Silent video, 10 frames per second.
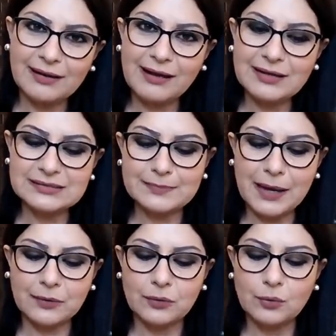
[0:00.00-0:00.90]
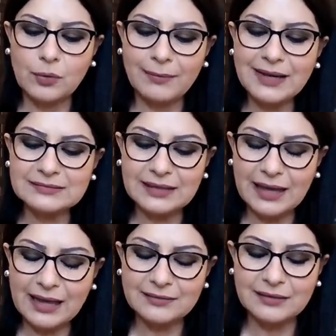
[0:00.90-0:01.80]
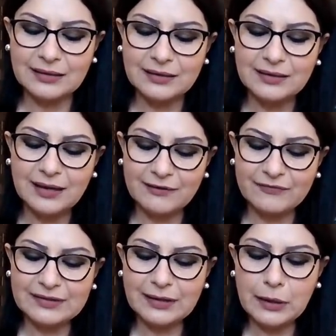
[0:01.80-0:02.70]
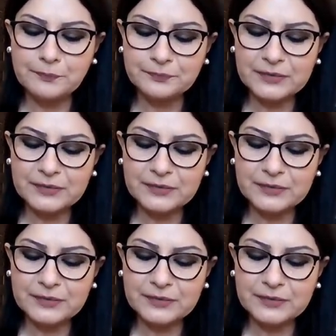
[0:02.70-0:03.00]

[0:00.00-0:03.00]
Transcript: الحظ معكم وبعطي هيدي الفترة